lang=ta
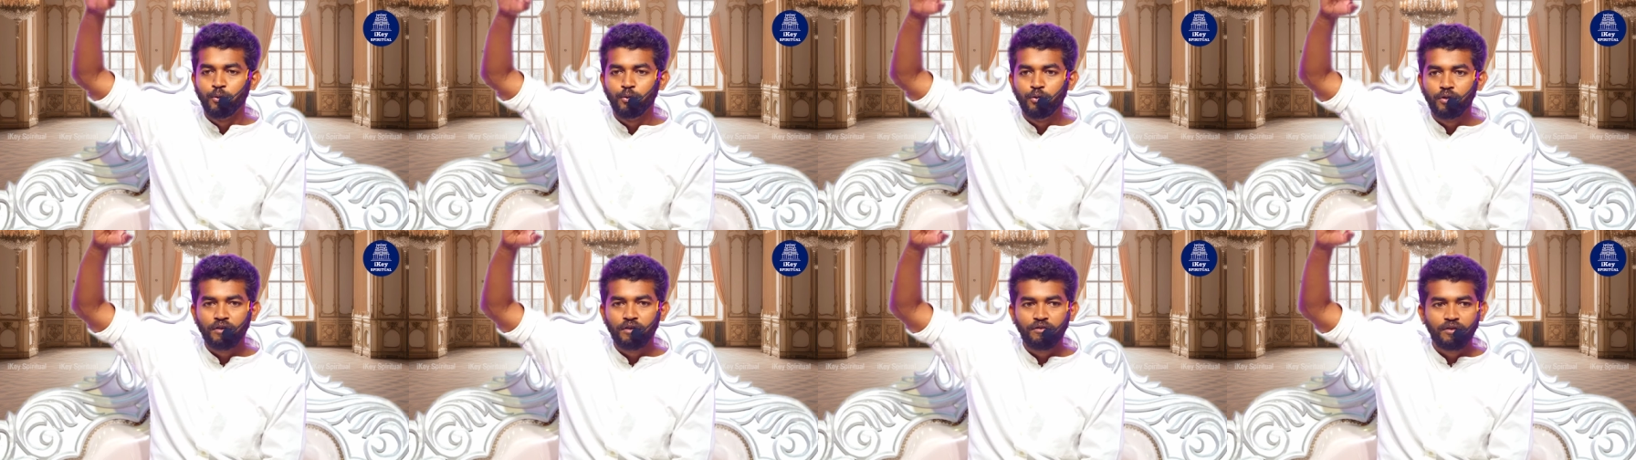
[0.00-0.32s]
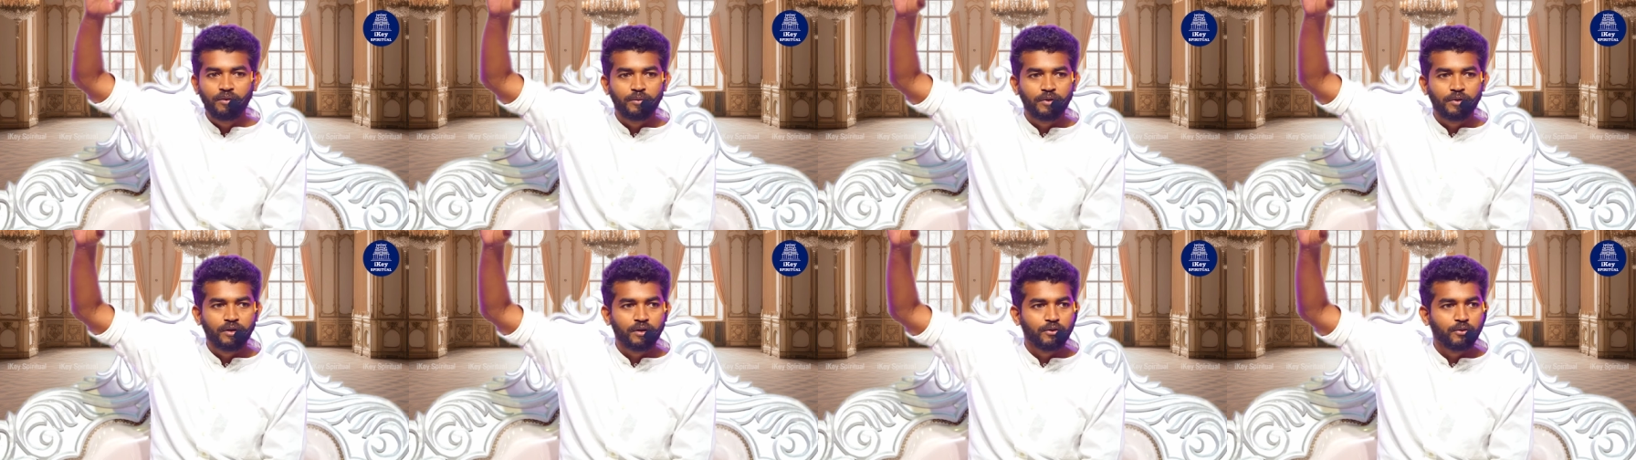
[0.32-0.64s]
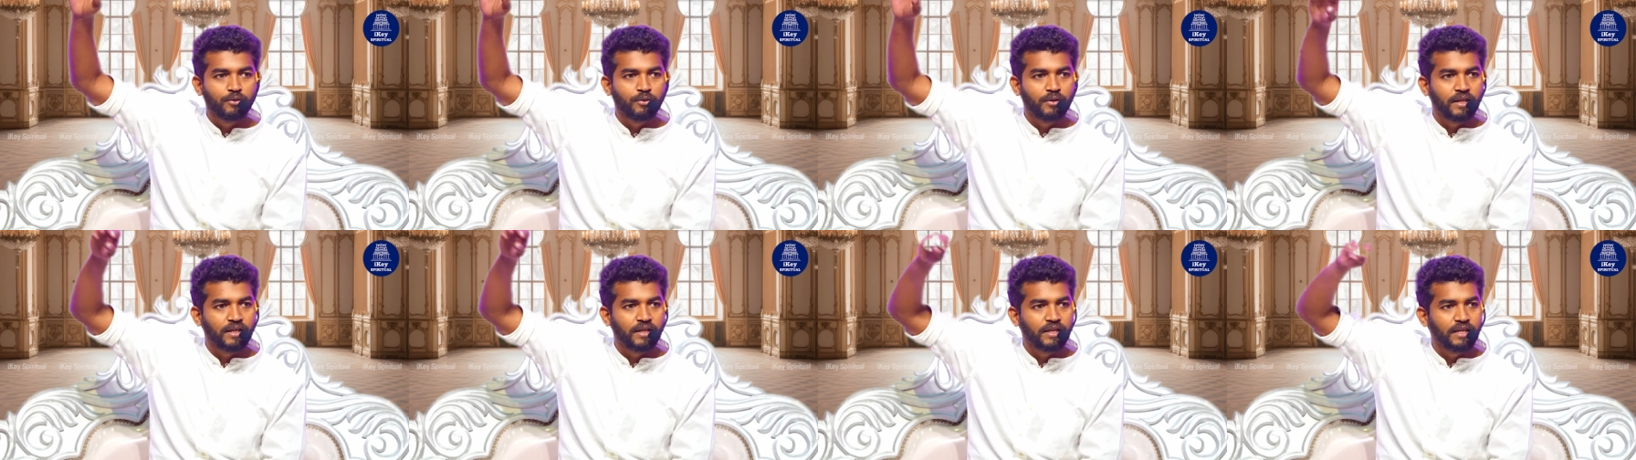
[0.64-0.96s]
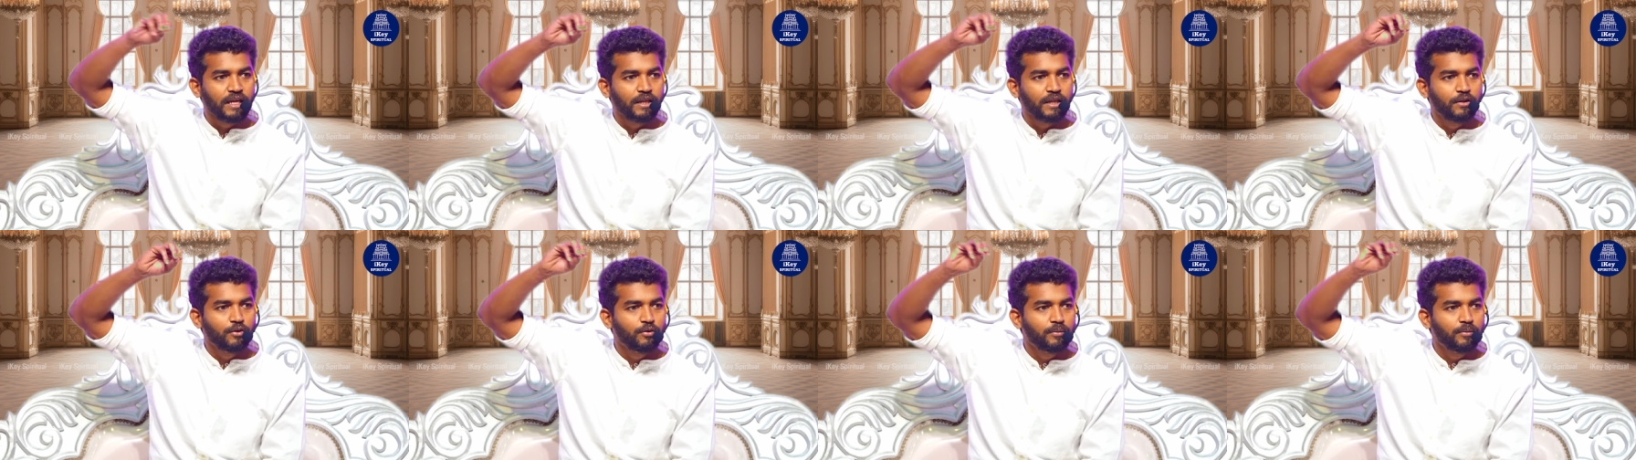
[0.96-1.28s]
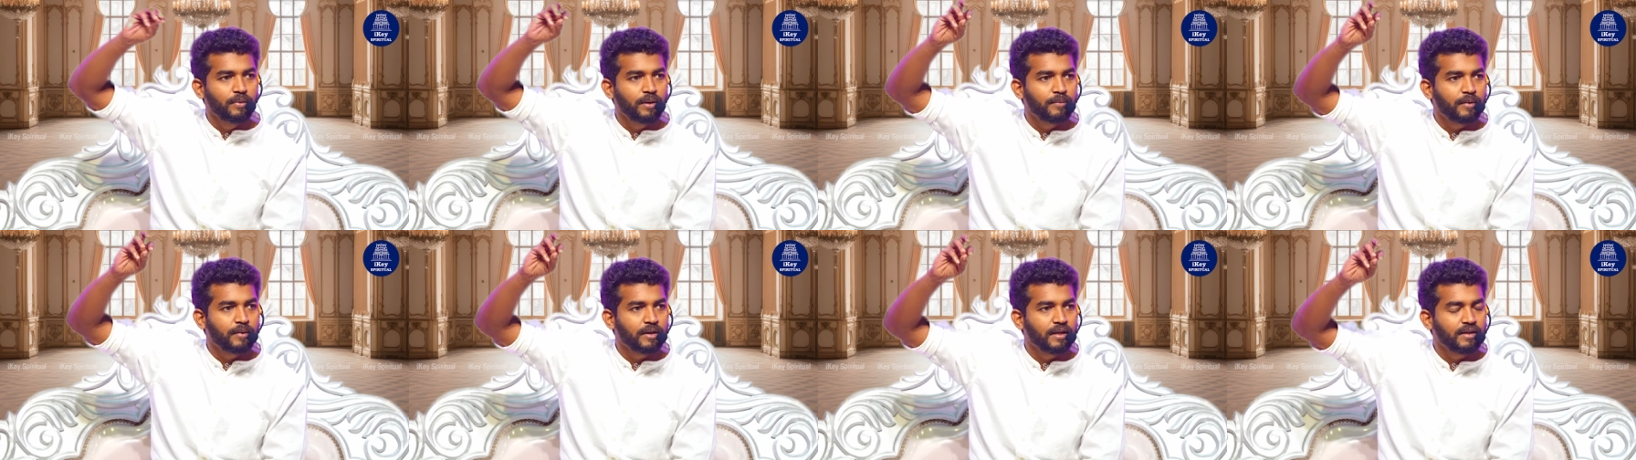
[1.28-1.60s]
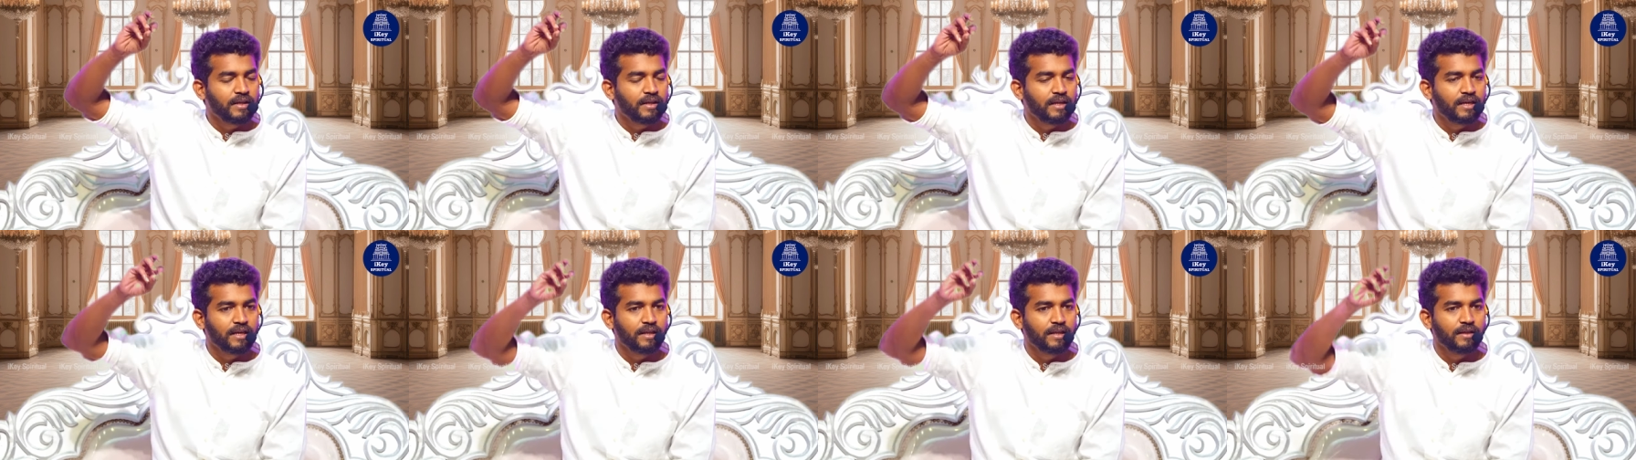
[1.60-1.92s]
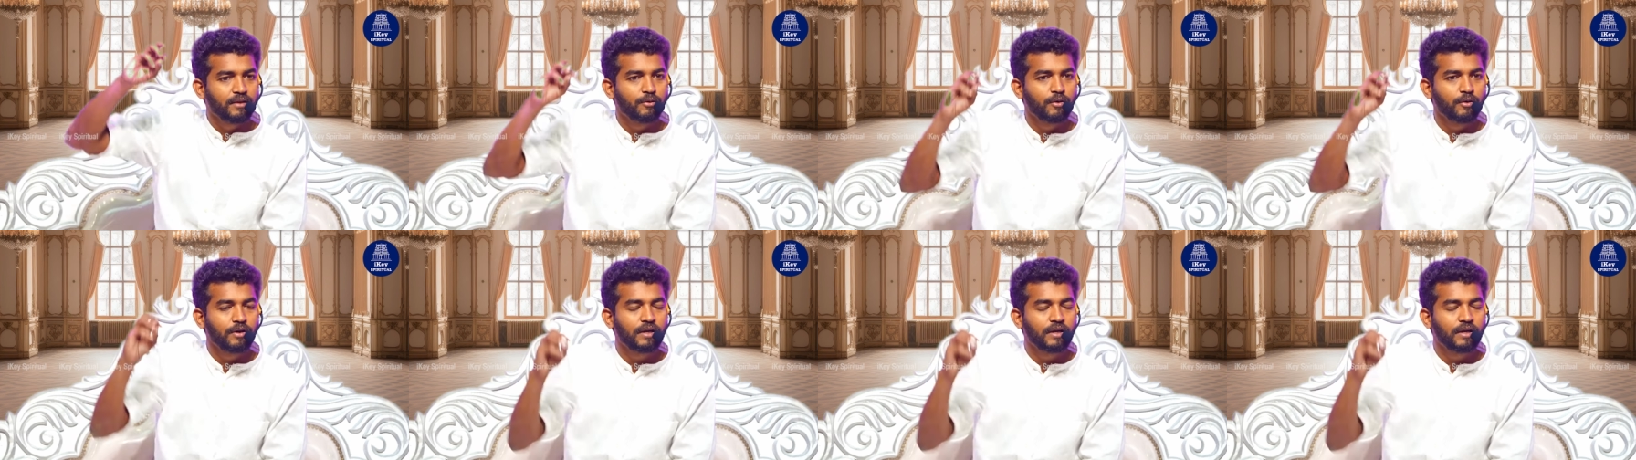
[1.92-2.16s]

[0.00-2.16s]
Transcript: உதவி பண்ண தோணாது எதுவுமே பண்ண தெரியாது